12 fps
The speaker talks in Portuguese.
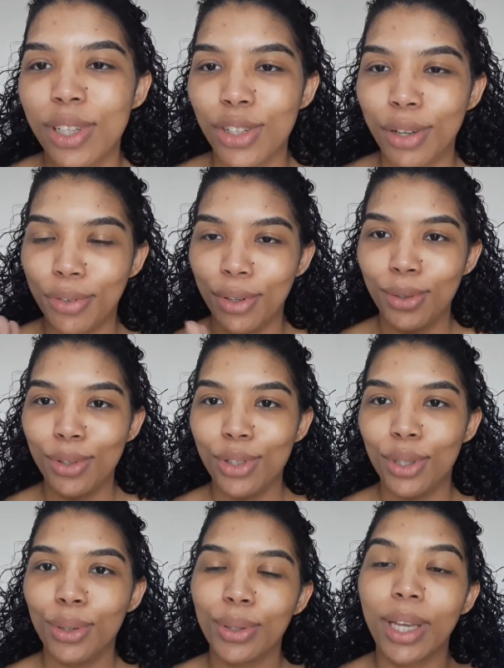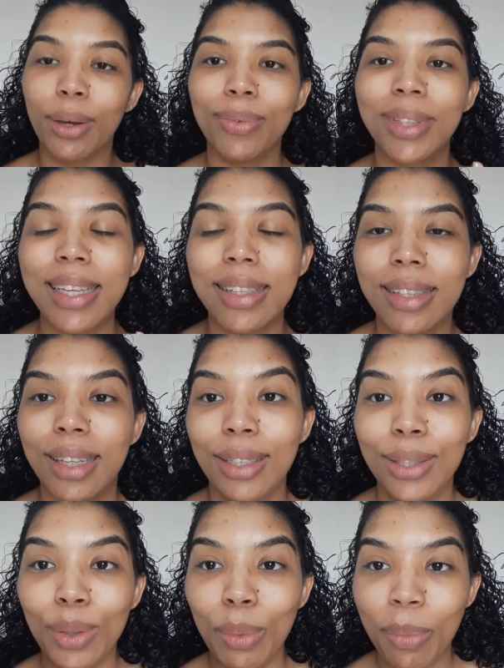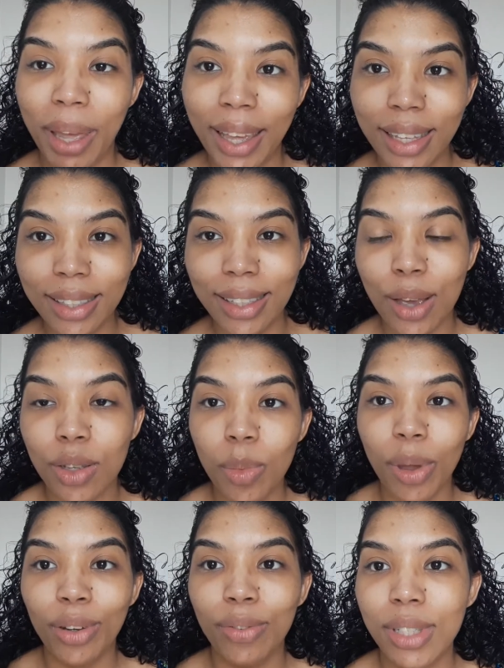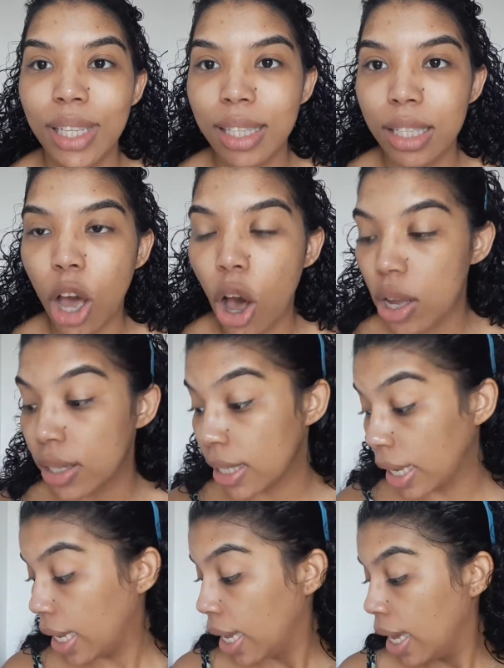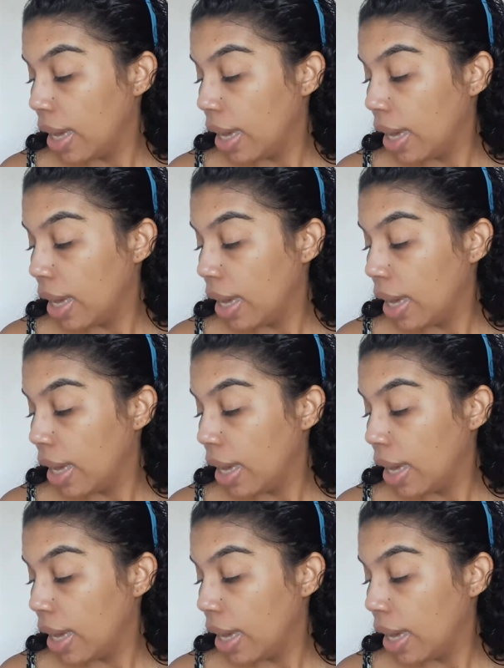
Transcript: vocês já viram no título que é um testando makes, eu espero que vocês gostem.